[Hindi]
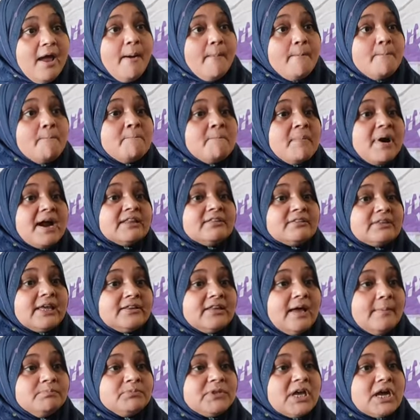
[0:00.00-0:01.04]
मरते
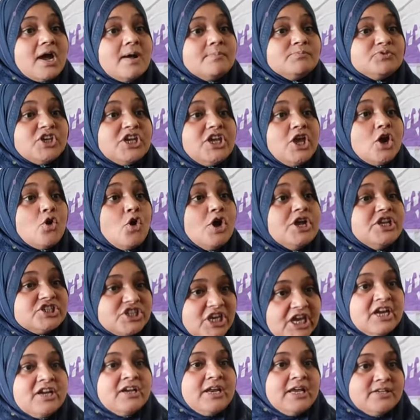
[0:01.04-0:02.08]
दम तक हमसे ये कोई
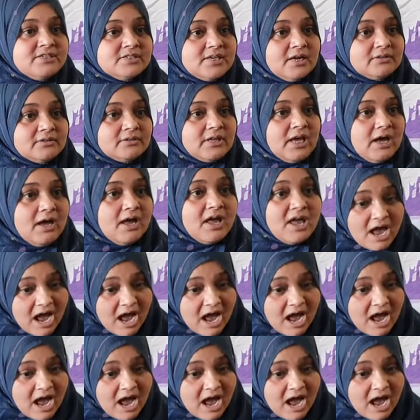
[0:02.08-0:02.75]
छीन नहीं सकता